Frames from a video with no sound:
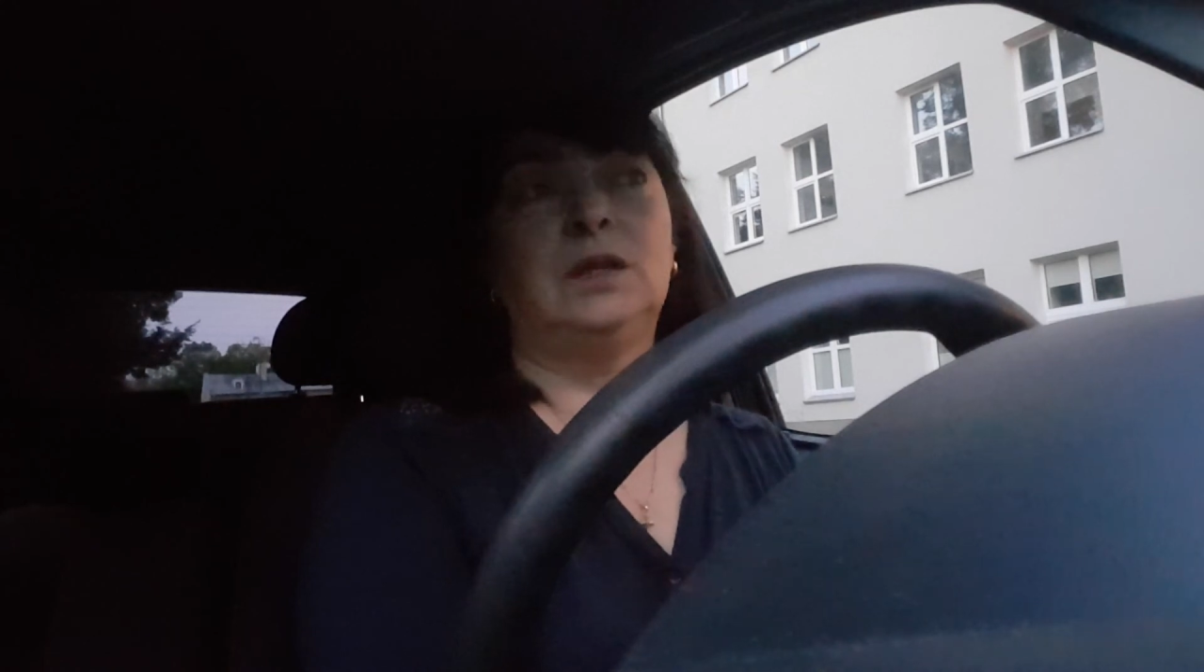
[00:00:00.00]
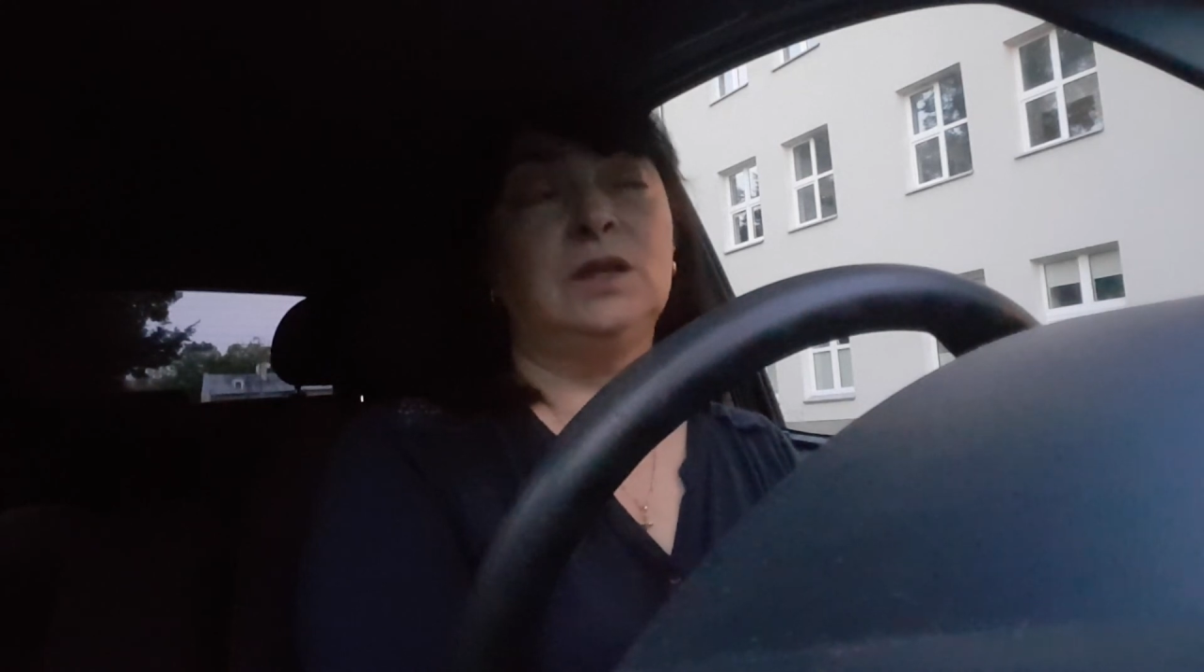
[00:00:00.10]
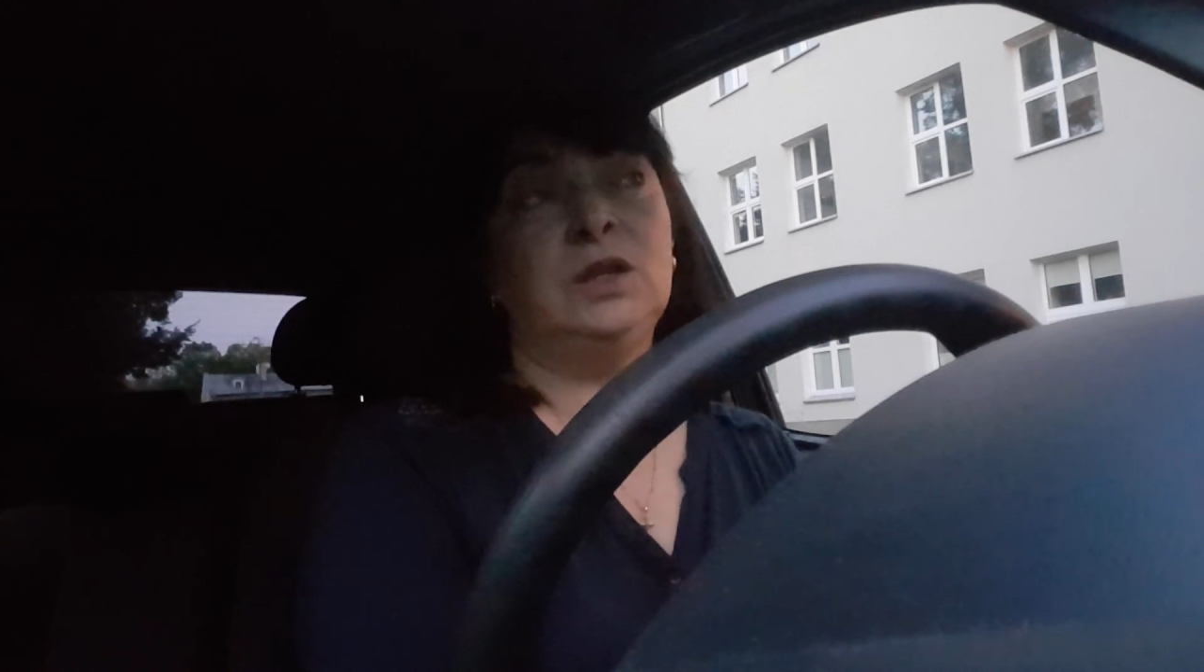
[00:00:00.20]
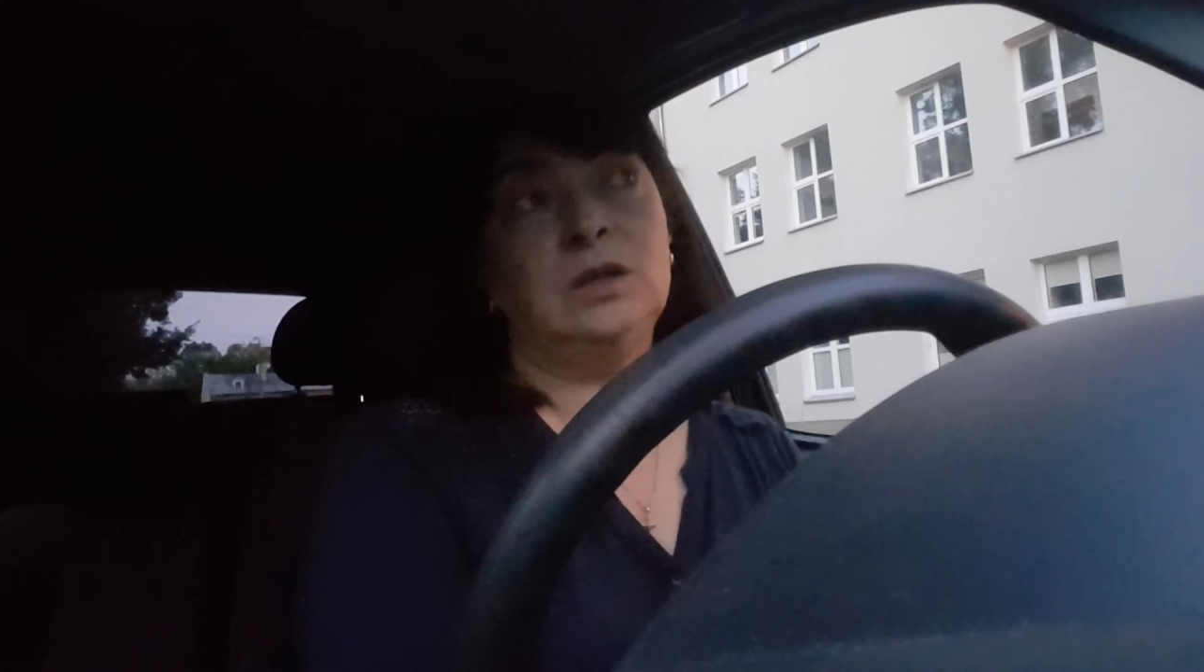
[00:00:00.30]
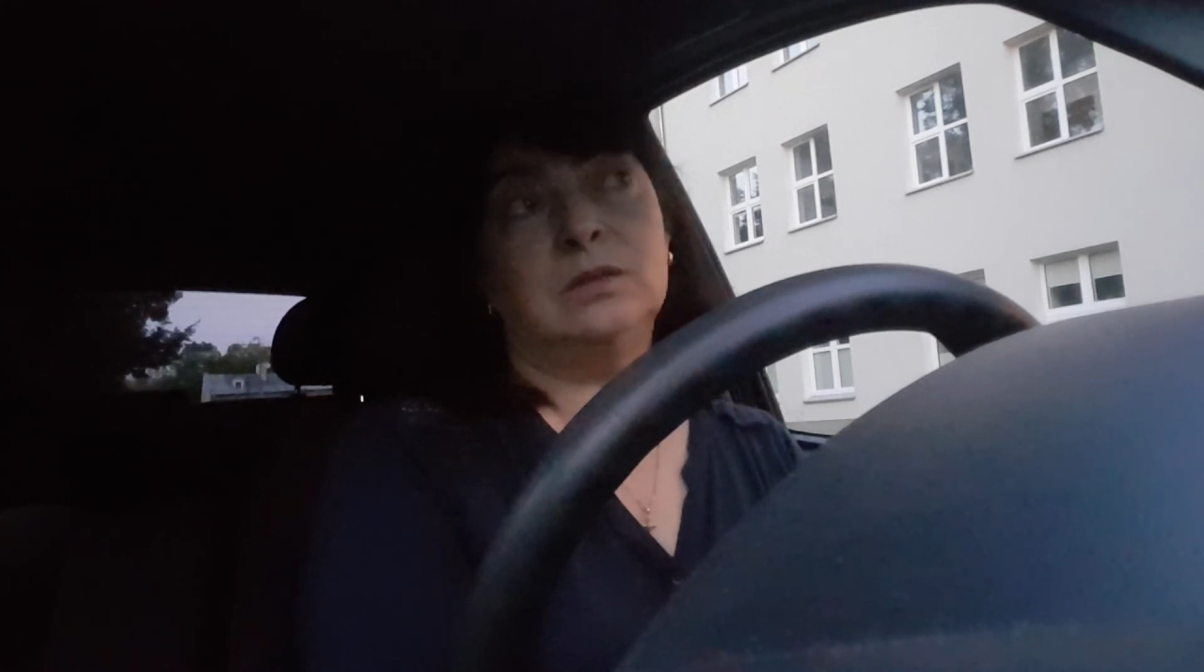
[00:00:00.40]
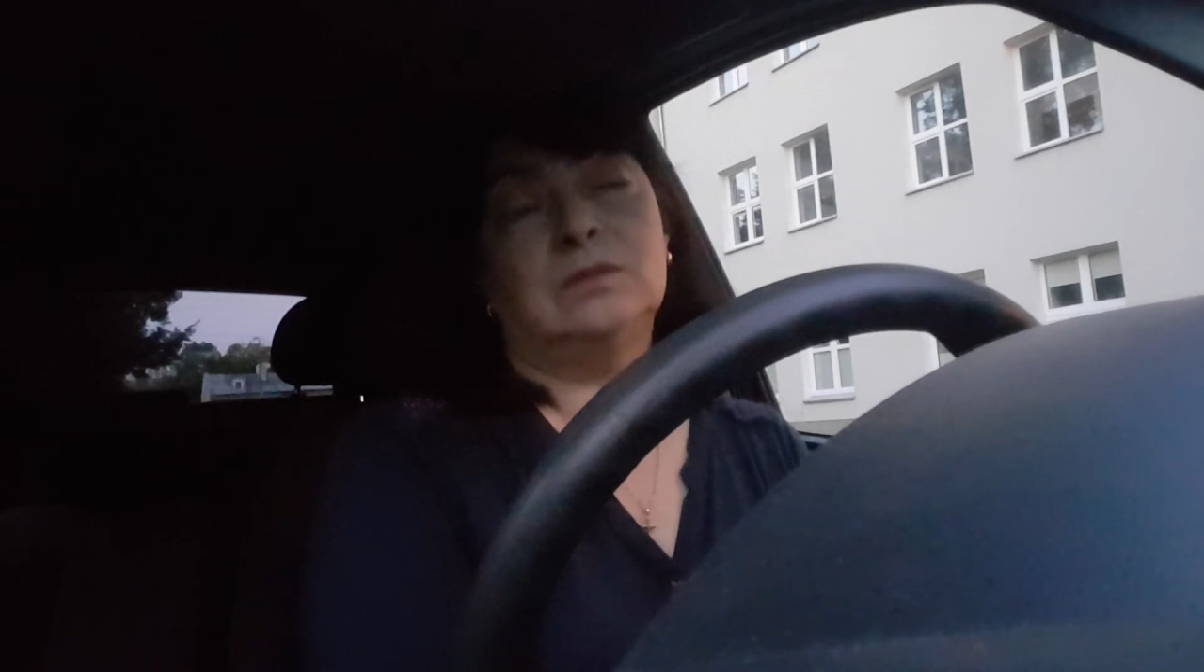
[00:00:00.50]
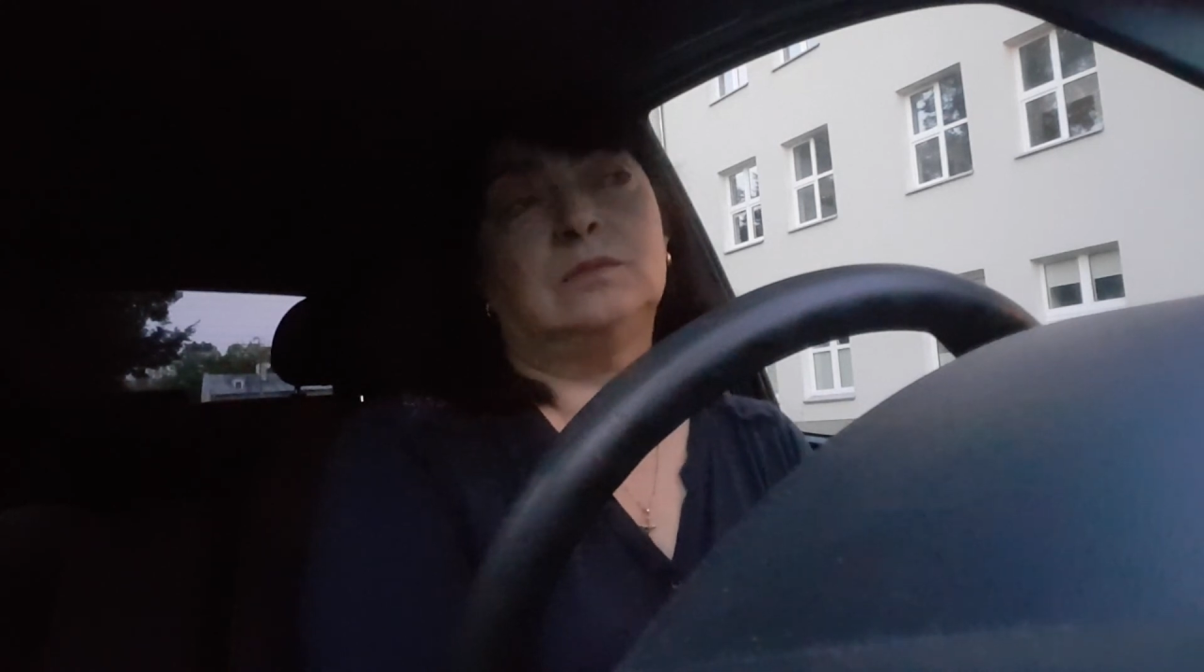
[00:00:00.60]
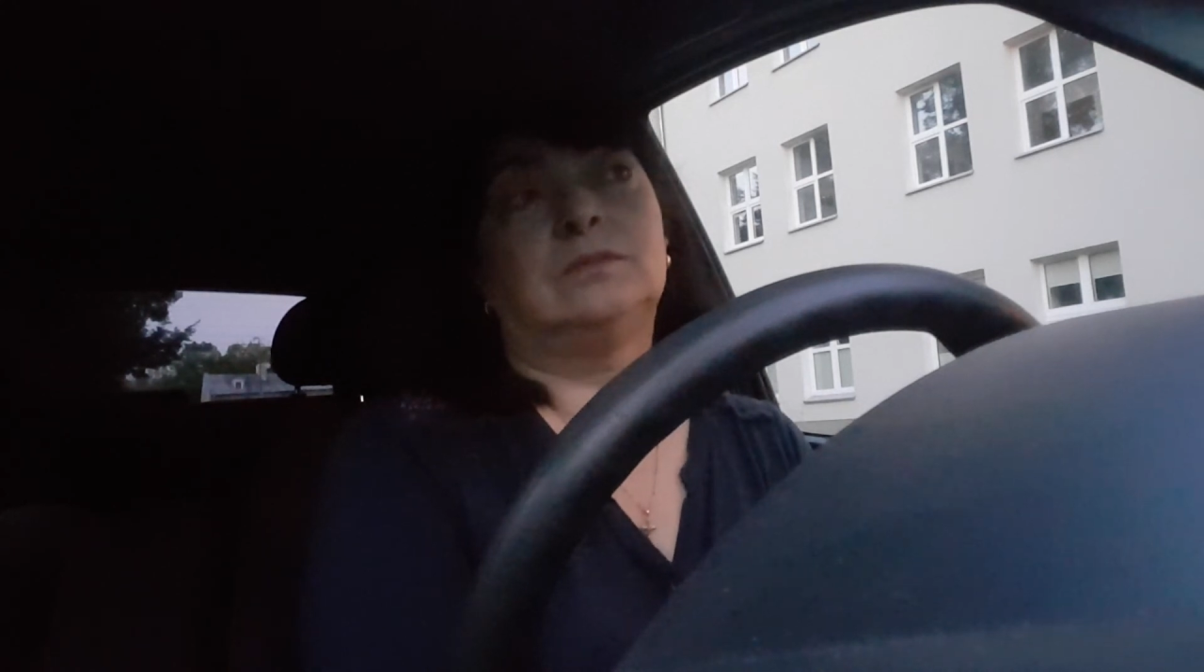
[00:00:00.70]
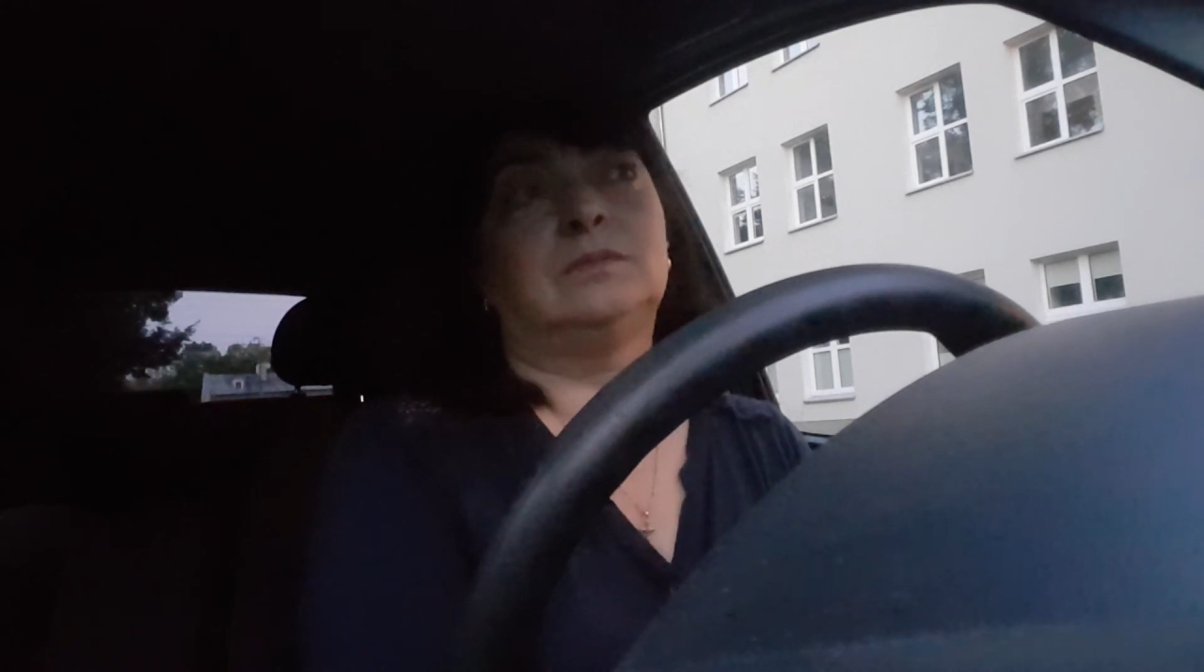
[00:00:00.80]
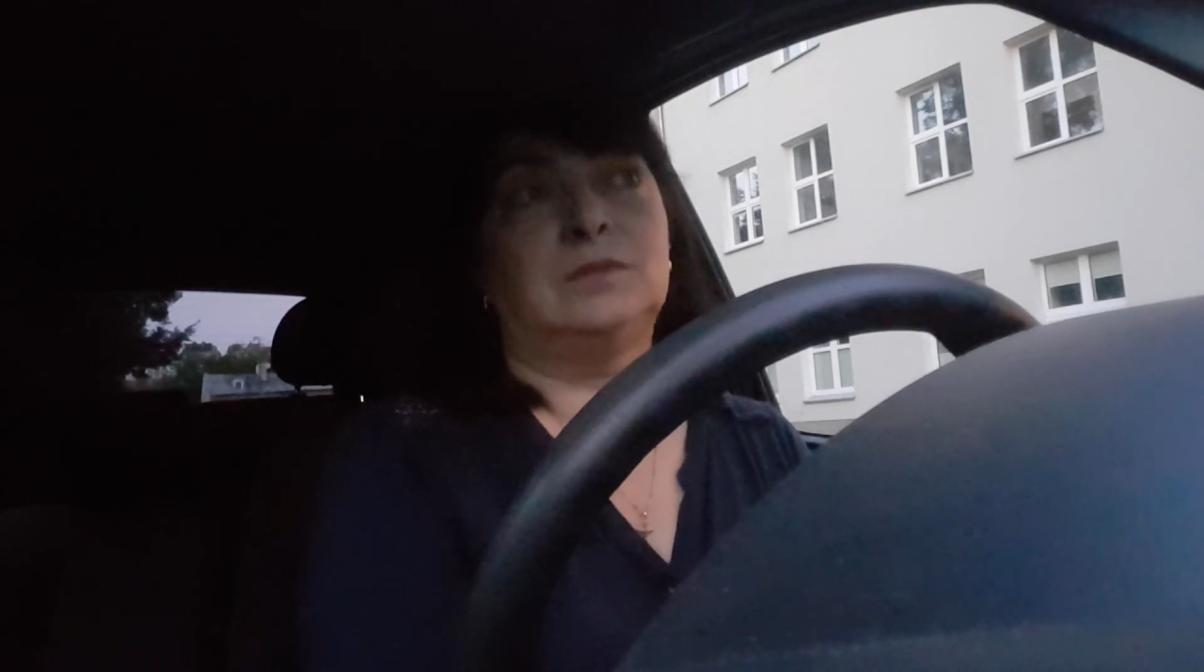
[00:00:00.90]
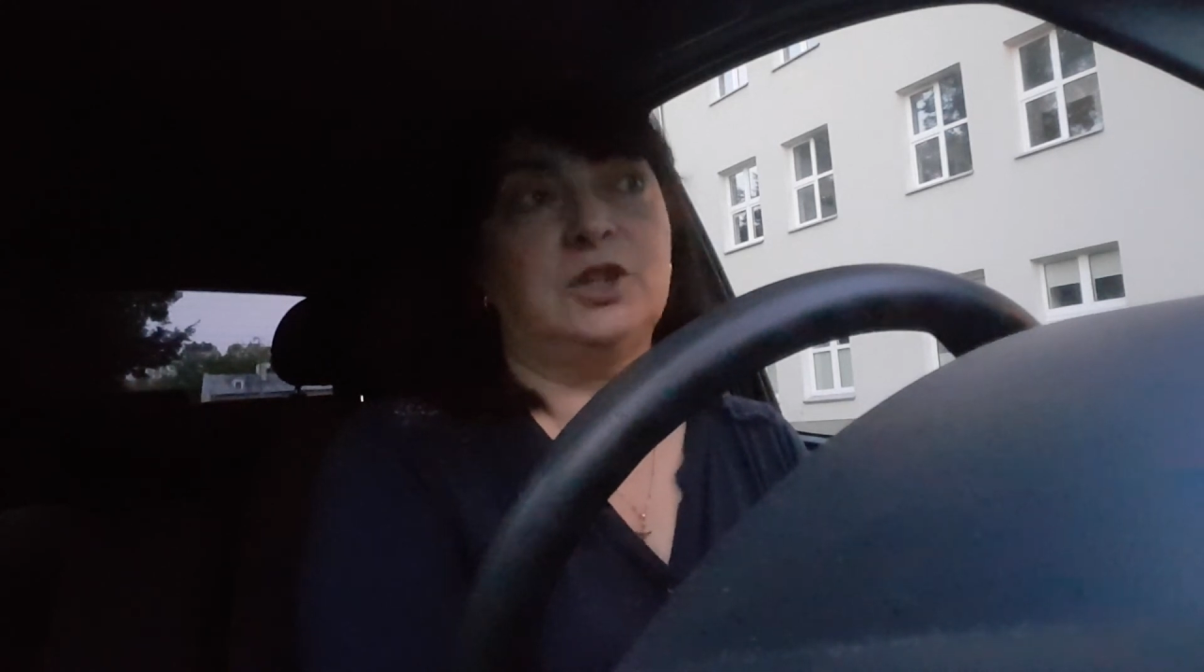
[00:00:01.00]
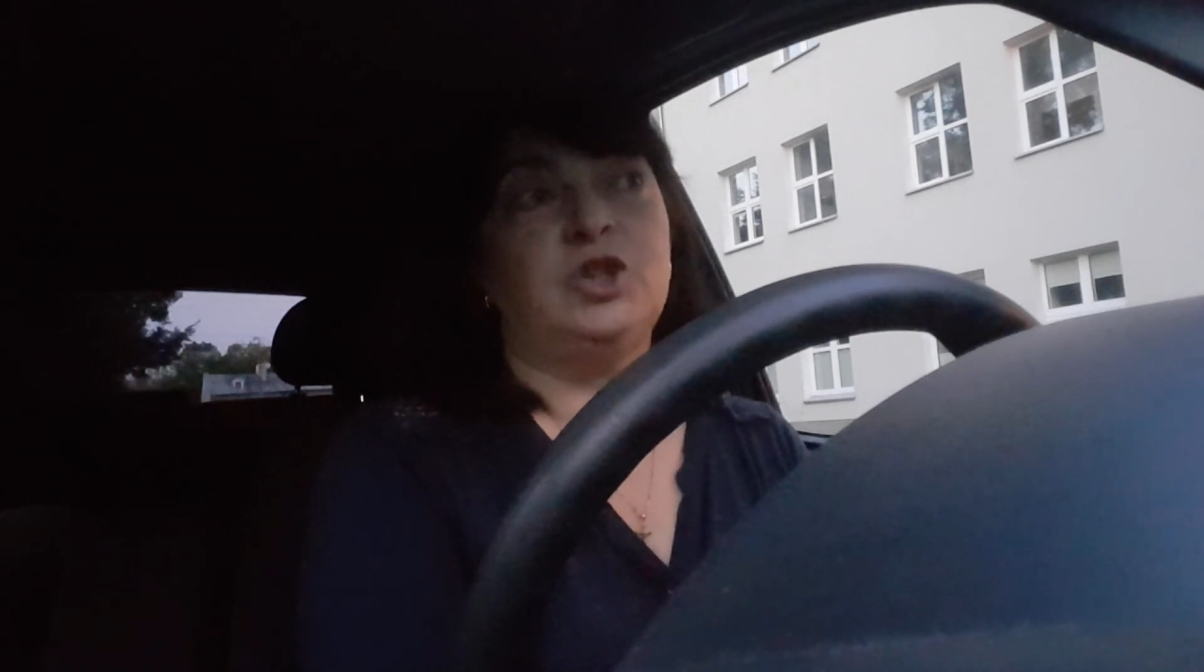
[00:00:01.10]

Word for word: и на